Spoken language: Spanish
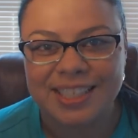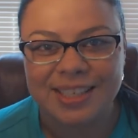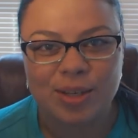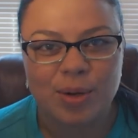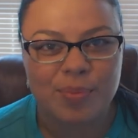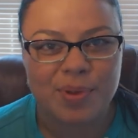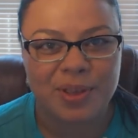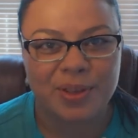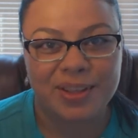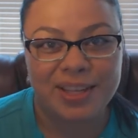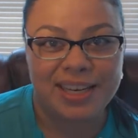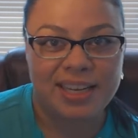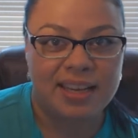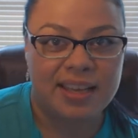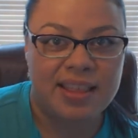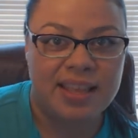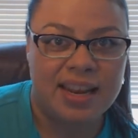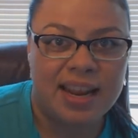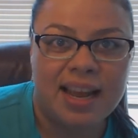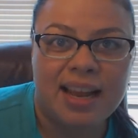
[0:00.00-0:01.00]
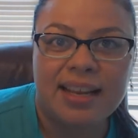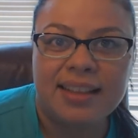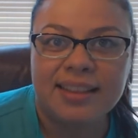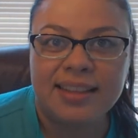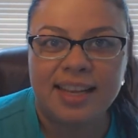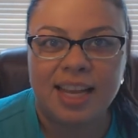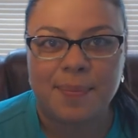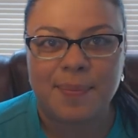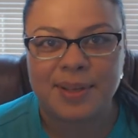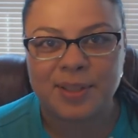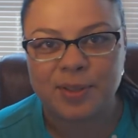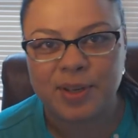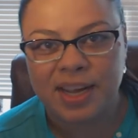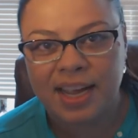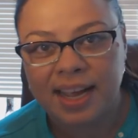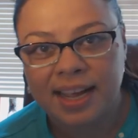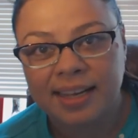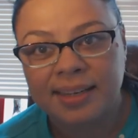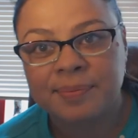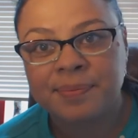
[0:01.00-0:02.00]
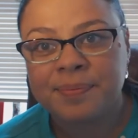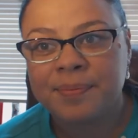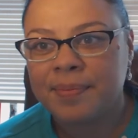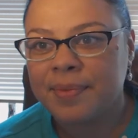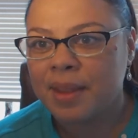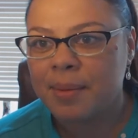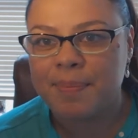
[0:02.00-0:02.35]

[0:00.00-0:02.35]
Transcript: tengo miedo del que dirán, de qué pasó acá.